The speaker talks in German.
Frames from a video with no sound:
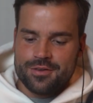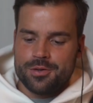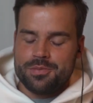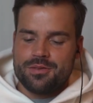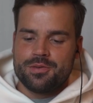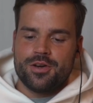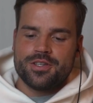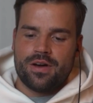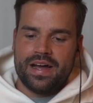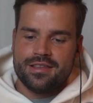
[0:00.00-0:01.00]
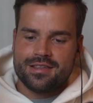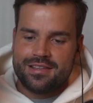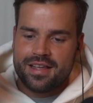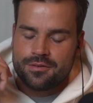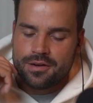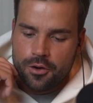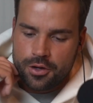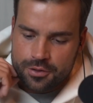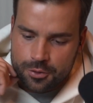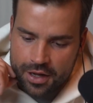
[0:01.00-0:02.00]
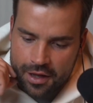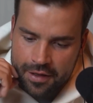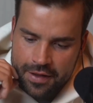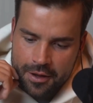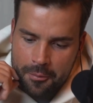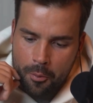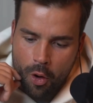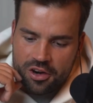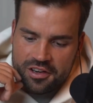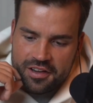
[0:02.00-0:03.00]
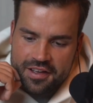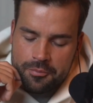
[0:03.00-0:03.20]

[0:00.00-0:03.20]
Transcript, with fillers: Ich wollte mir das mit euch noch reinziehen, entweder heute oder morgen.